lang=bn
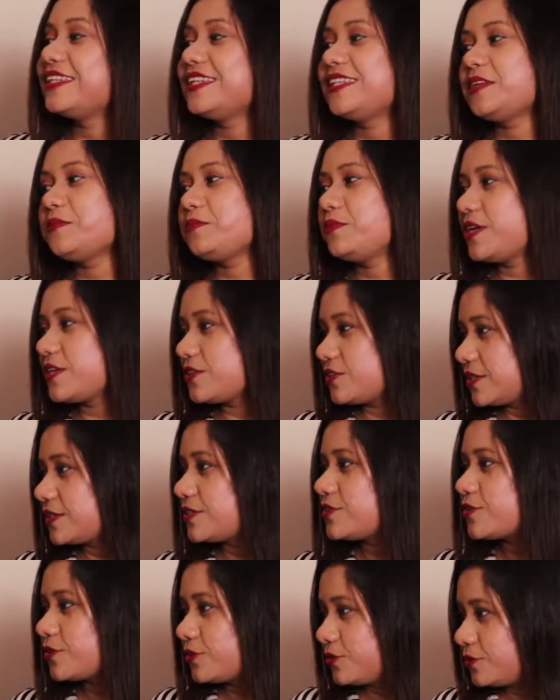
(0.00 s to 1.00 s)
দ্বিতীপ্রিয়ার সাথে
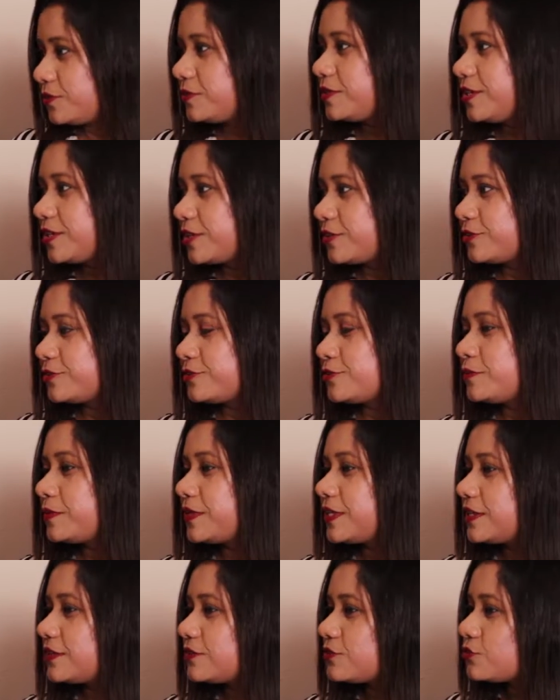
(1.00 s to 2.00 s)
যখন অভিনয় করছো
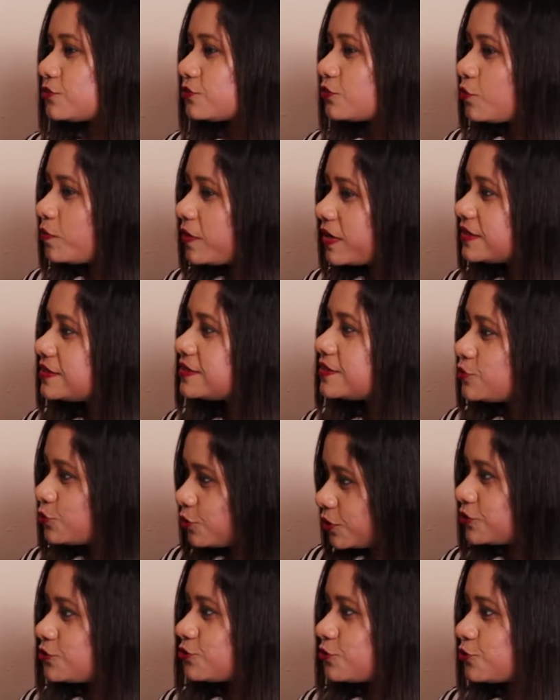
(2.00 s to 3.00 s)
মানে তোমার যে
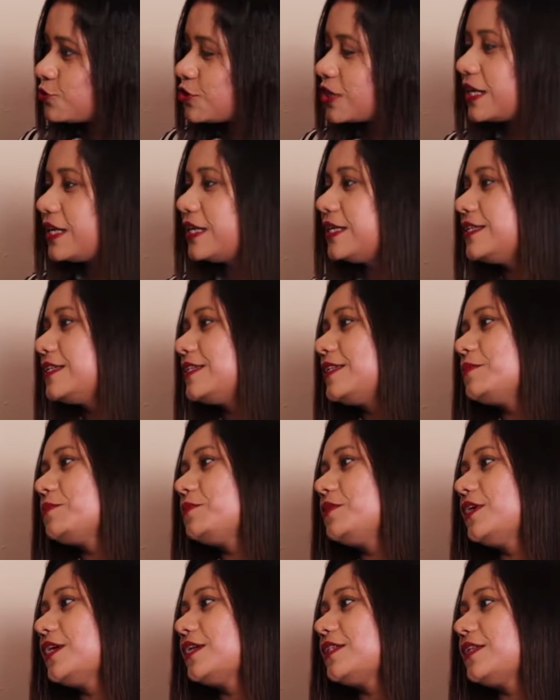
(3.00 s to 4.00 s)
চরিত্র সেখানে
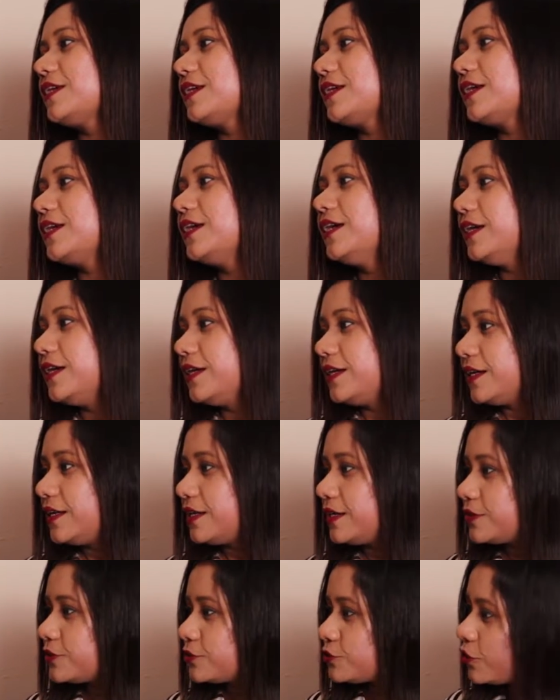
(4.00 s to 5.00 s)
দ্বিতীপ্রিয়ার থেকে
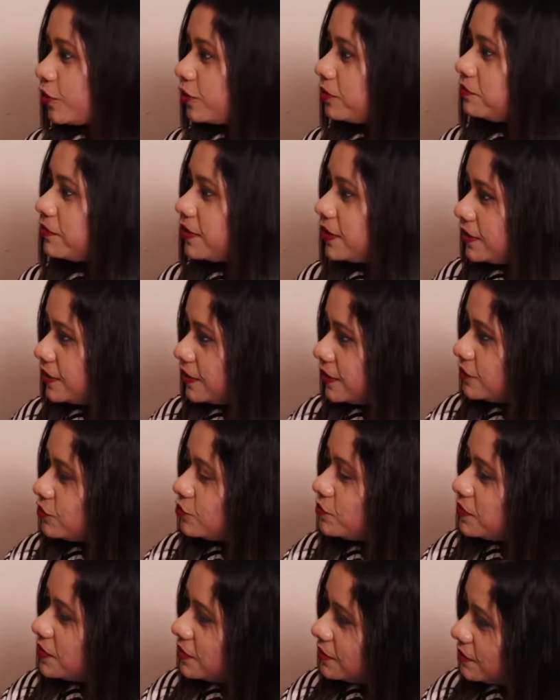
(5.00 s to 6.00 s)
সম্মানে
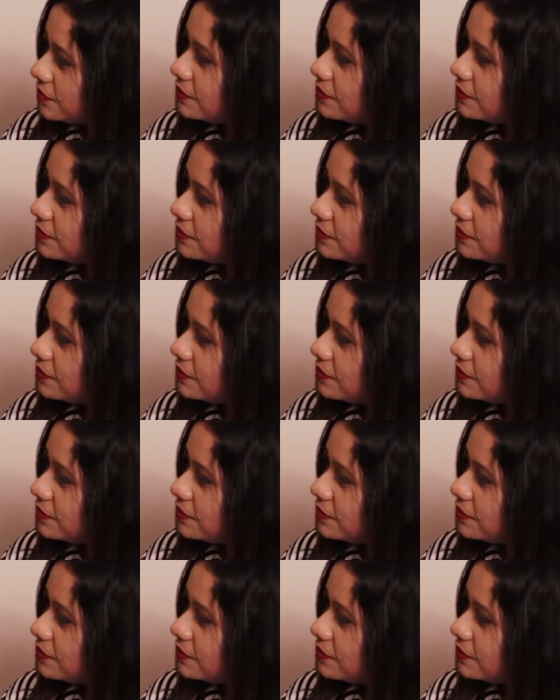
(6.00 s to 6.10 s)
তুমি